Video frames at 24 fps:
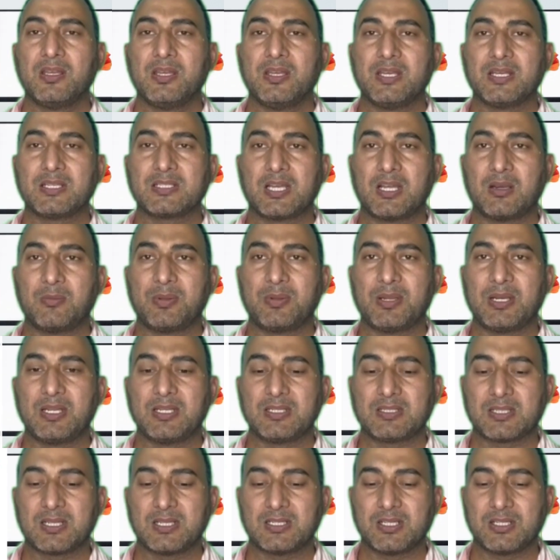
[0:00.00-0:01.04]
एक साल पहले
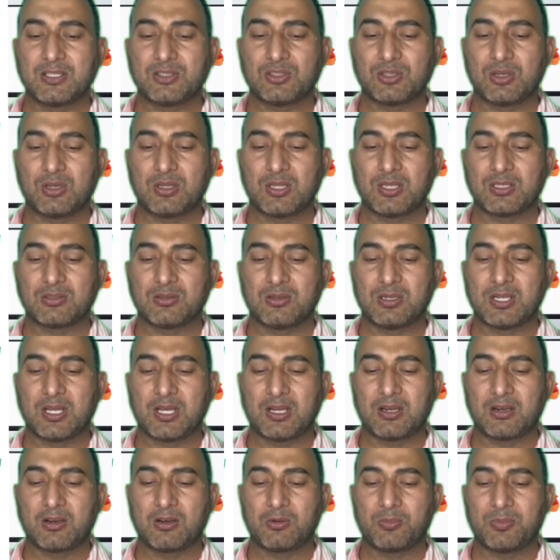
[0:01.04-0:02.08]
इसका शेयर चौदह सौ
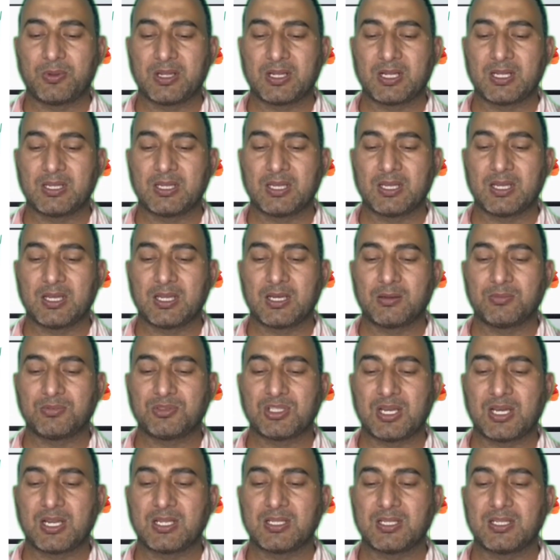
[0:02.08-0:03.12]
अठारह रूपये का था और अब
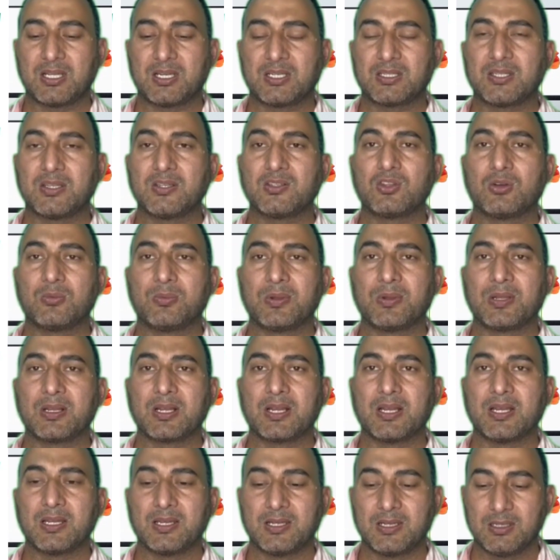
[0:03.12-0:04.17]
चार हजार तीस रूपये
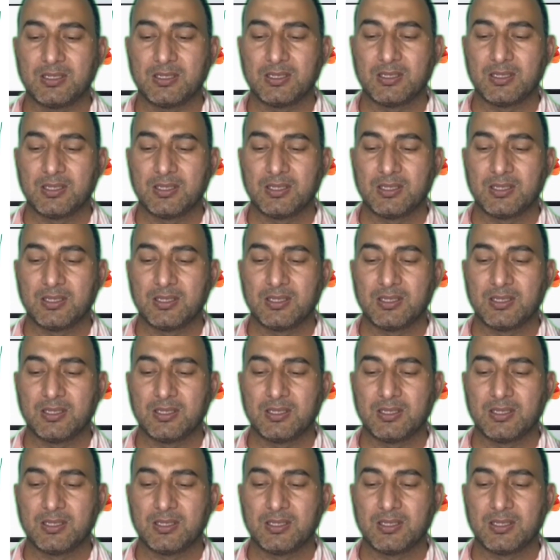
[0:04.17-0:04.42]
का है